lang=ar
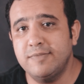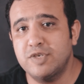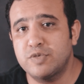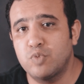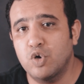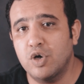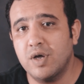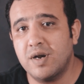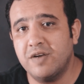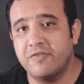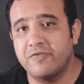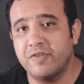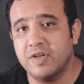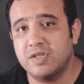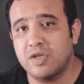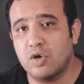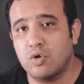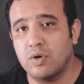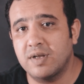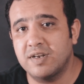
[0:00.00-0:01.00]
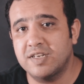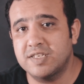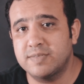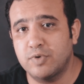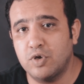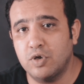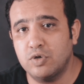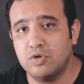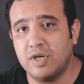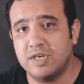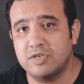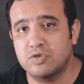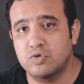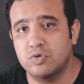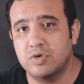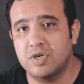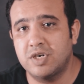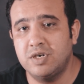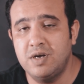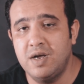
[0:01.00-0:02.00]
مش مجرد فلتر وخلاص بتحطه على
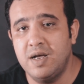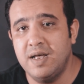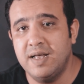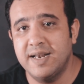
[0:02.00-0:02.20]
الصورة